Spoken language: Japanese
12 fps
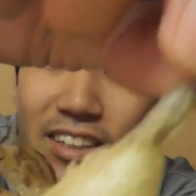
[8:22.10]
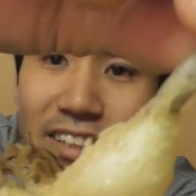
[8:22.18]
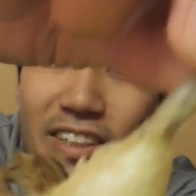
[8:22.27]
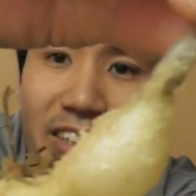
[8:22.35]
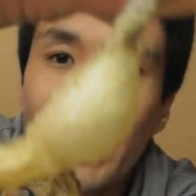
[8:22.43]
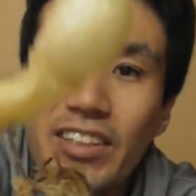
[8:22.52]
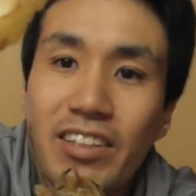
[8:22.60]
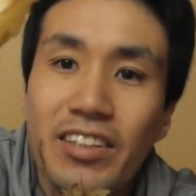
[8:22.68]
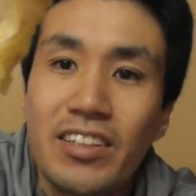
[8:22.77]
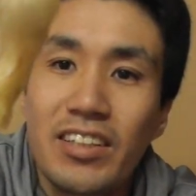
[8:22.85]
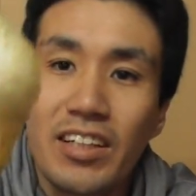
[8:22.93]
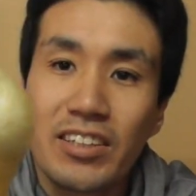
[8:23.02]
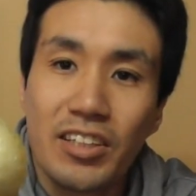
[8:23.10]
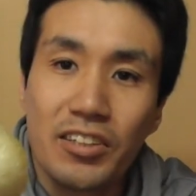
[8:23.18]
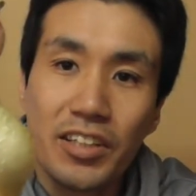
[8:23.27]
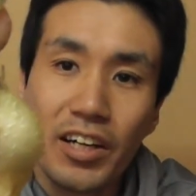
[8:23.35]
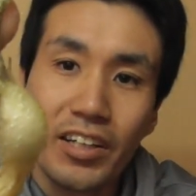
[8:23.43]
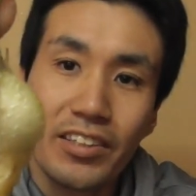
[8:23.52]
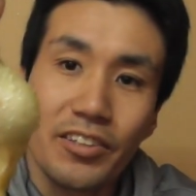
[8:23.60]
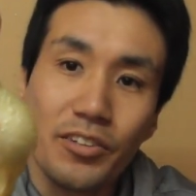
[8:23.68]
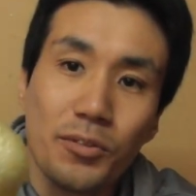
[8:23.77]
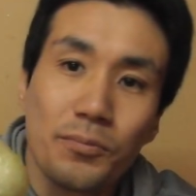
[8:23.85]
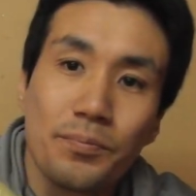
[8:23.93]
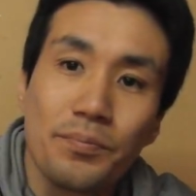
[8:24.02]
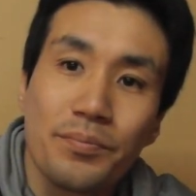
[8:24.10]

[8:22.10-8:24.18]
サカサカサ、サクに上がってる。